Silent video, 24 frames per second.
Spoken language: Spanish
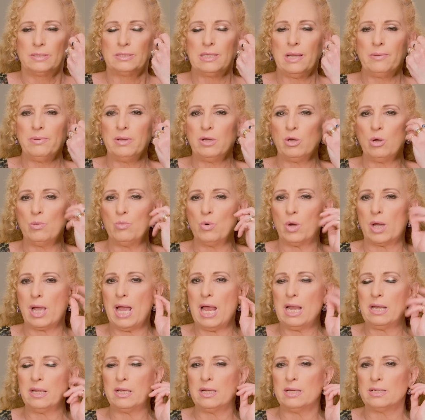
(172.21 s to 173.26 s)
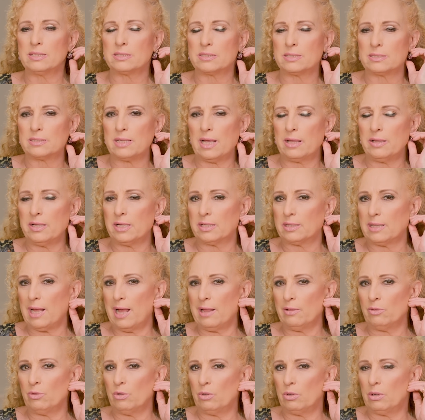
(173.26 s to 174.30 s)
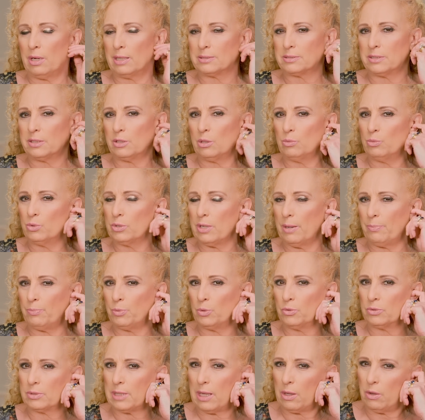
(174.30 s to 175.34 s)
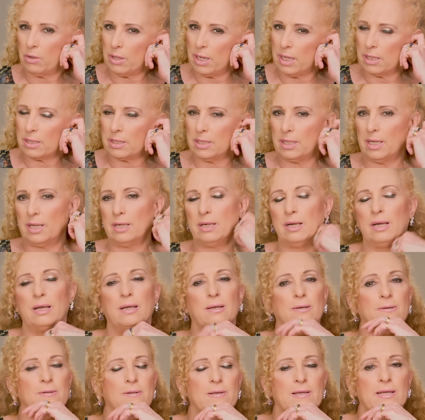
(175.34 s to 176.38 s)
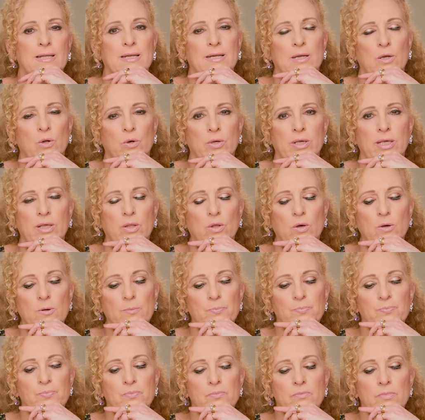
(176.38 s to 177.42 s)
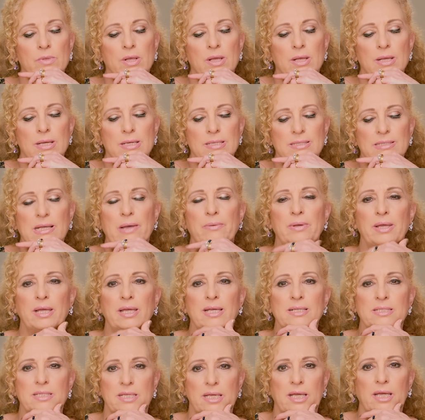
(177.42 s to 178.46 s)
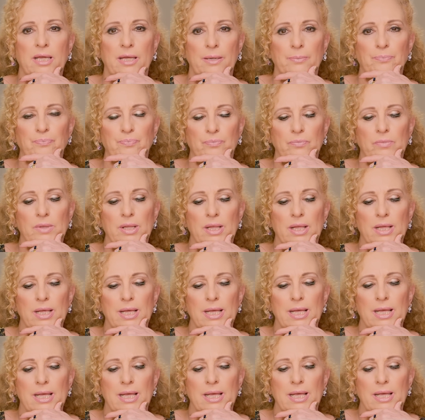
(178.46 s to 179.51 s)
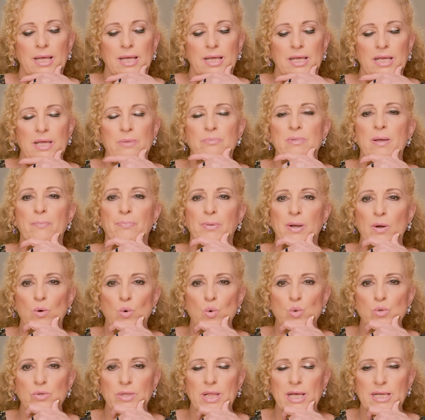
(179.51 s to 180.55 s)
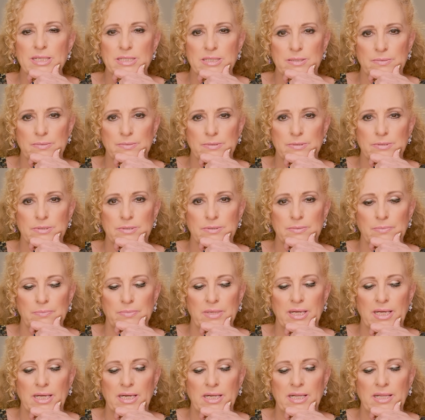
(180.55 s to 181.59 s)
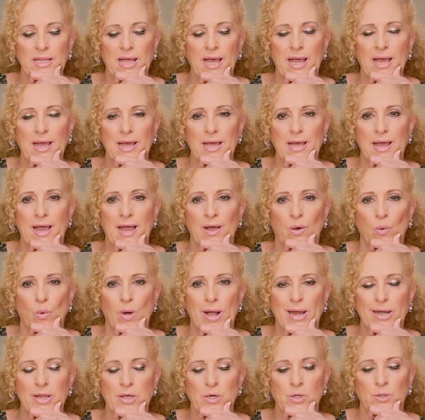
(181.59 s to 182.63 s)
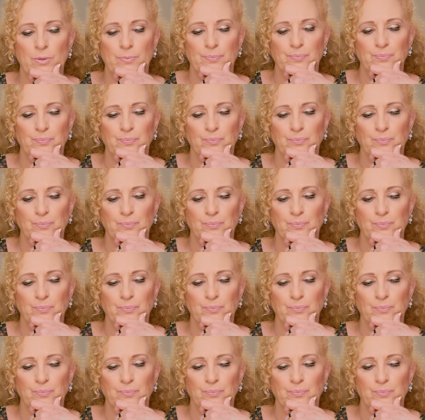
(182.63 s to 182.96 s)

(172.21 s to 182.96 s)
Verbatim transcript: ¿Saben como que alguien les está dictando así como una apuntadora aquí en el, en el oído? ¿Saben qué sigue? Y me preguntas, mi querida Acuario,